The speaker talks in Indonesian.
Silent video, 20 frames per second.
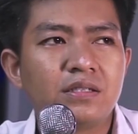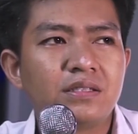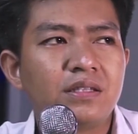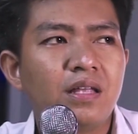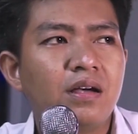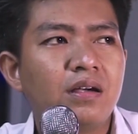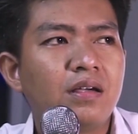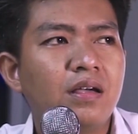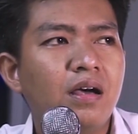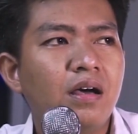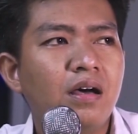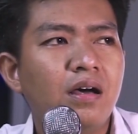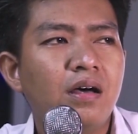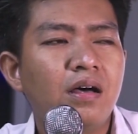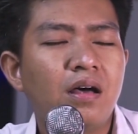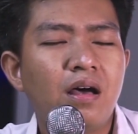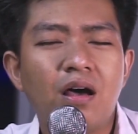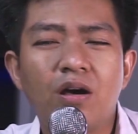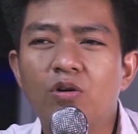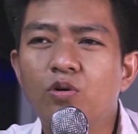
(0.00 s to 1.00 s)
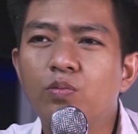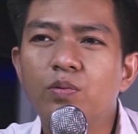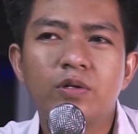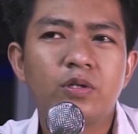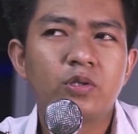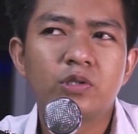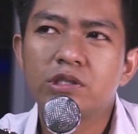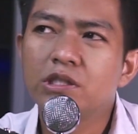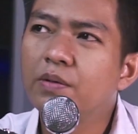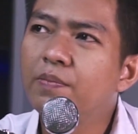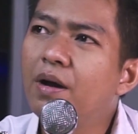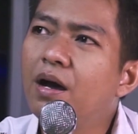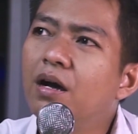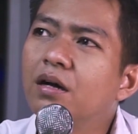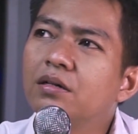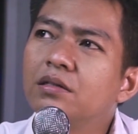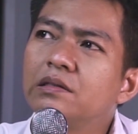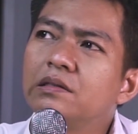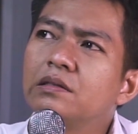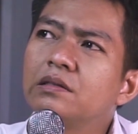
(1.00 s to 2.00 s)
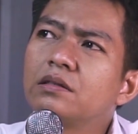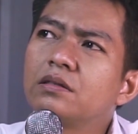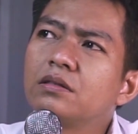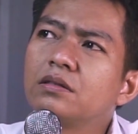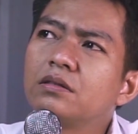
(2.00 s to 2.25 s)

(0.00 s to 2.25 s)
astaga, aku berdosa banget.